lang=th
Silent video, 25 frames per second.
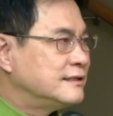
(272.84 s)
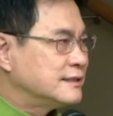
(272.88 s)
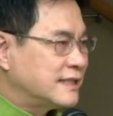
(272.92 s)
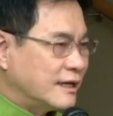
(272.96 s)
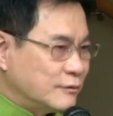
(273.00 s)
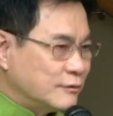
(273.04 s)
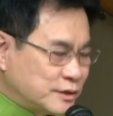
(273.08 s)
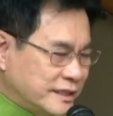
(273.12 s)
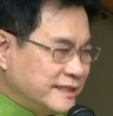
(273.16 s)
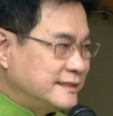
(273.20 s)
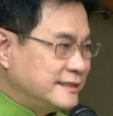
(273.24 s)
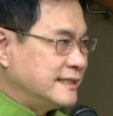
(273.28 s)

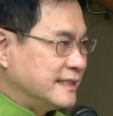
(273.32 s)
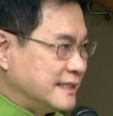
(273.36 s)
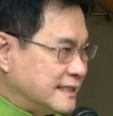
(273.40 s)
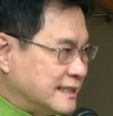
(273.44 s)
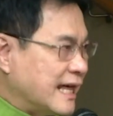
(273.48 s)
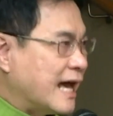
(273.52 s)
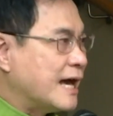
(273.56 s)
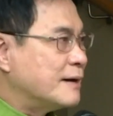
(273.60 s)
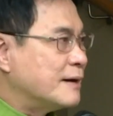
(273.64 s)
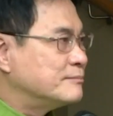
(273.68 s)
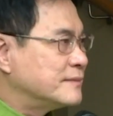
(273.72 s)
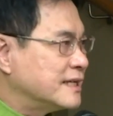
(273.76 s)
เท่าที่ติ
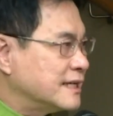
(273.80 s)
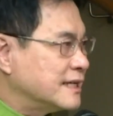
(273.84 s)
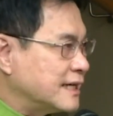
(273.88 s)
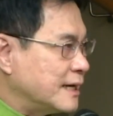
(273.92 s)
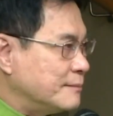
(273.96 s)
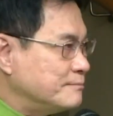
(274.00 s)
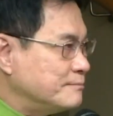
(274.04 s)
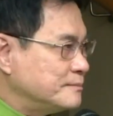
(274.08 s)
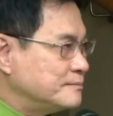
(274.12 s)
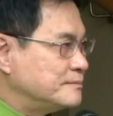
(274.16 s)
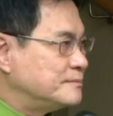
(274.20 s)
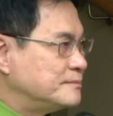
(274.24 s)
ดตาม
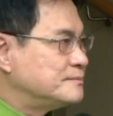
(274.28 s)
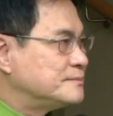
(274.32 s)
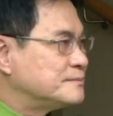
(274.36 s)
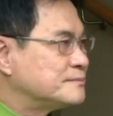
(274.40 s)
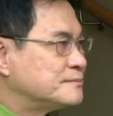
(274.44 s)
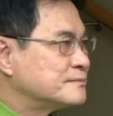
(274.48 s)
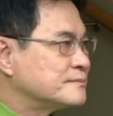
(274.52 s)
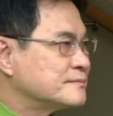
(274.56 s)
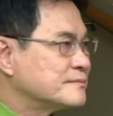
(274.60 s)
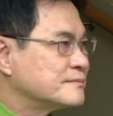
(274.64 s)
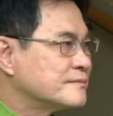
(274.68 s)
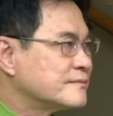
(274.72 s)
นะครับ
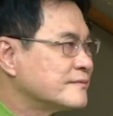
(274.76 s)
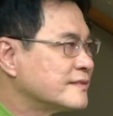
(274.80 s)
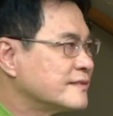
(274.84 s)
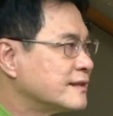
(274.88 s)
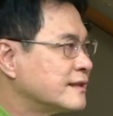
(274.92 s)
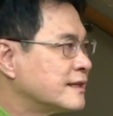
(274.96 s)
ที่ท่านบอก